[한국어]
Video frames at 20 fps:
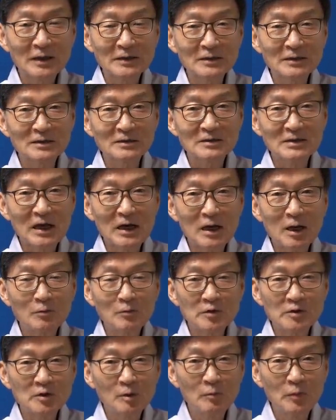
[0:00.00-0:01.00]
그
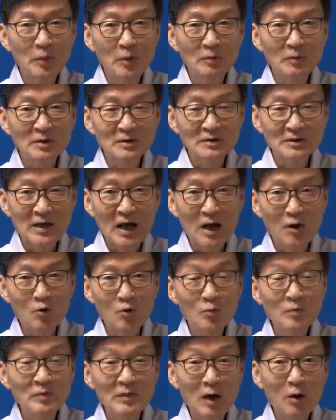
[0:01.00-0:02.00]
살라미 전법으로
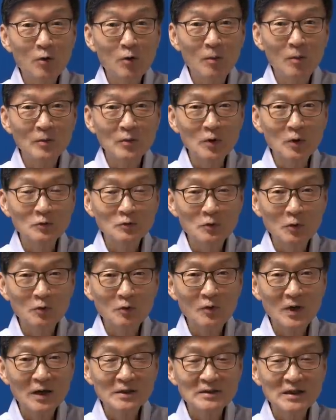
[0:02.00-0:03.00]
야곱야곱
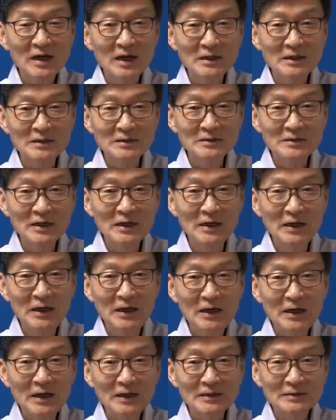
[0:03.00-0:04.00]
영토를 확장했는지
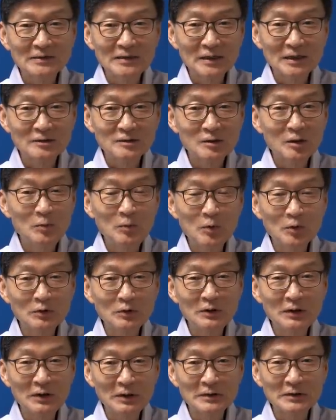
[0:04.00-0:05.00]
아, 제가
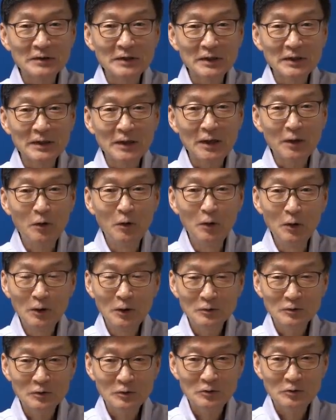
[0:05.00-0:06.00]
설명을 어, 드릴게요.
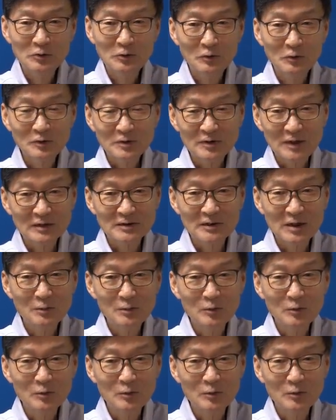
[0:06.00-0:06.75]
저 지도를 자세히